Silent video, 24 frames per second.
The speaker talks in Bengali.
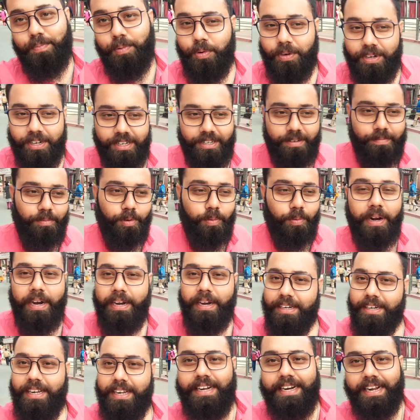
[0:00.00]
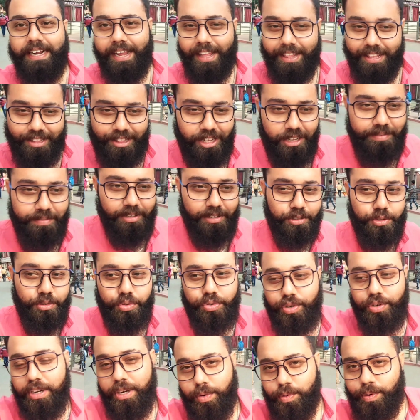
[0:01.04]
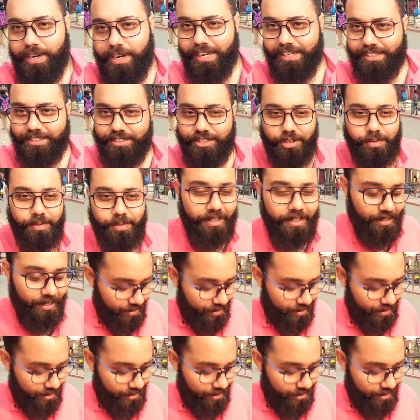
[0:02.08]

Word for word: ফোন মোবাইলটা রেখে দিতে হবে জুতোটা খুলে আসতে হবে